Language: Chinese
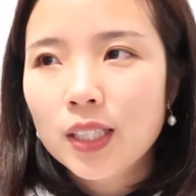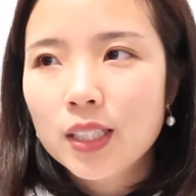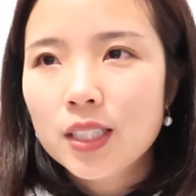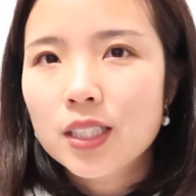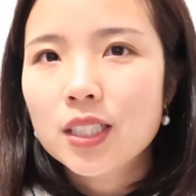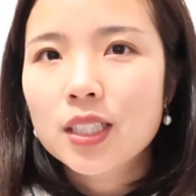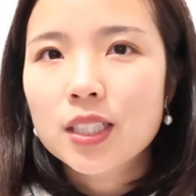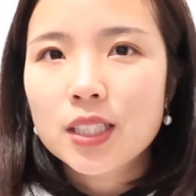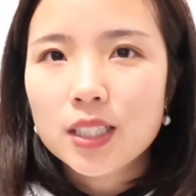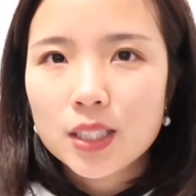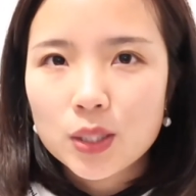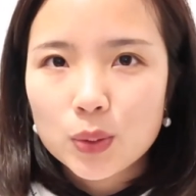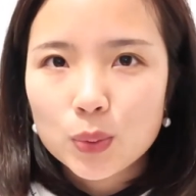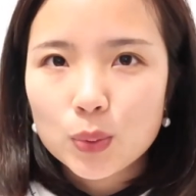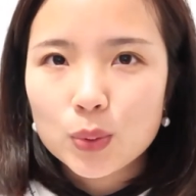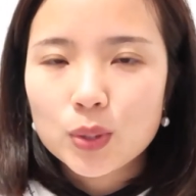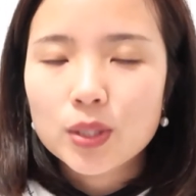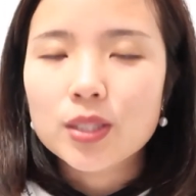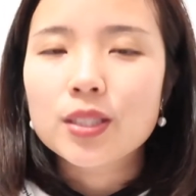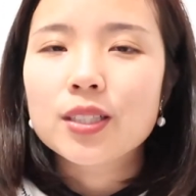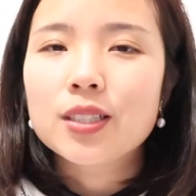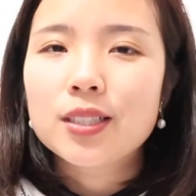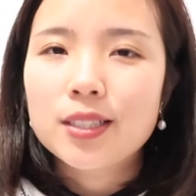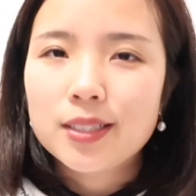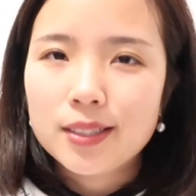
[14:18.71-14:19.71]
这些东
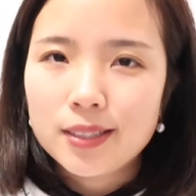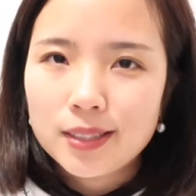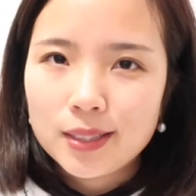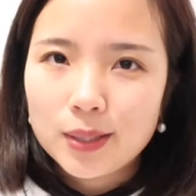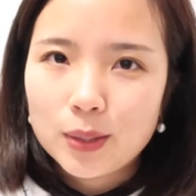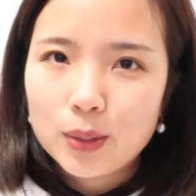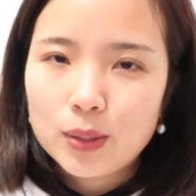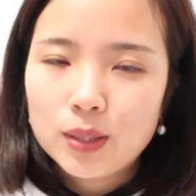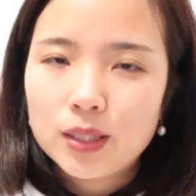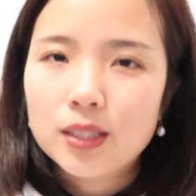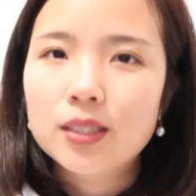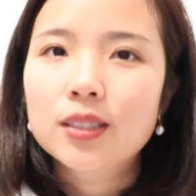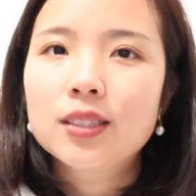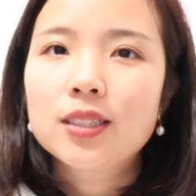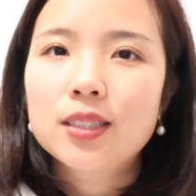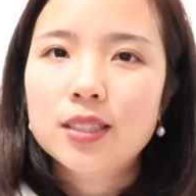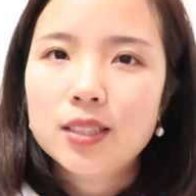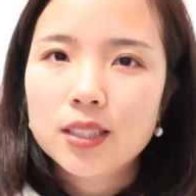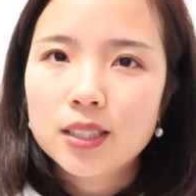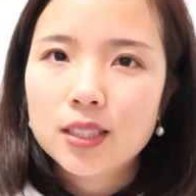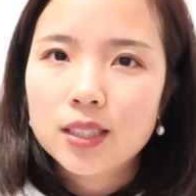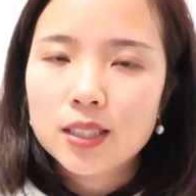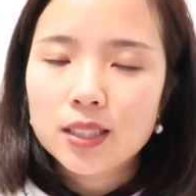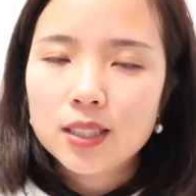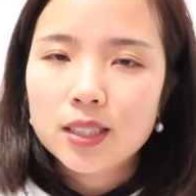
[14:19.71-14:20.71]
西是要扔，
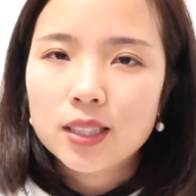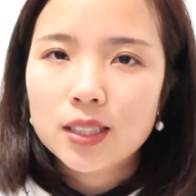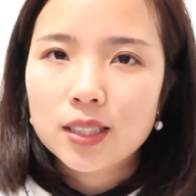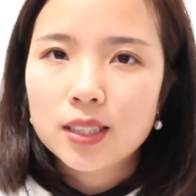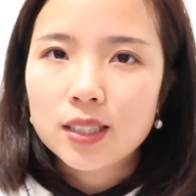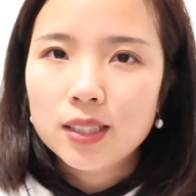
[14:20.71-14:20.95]
这个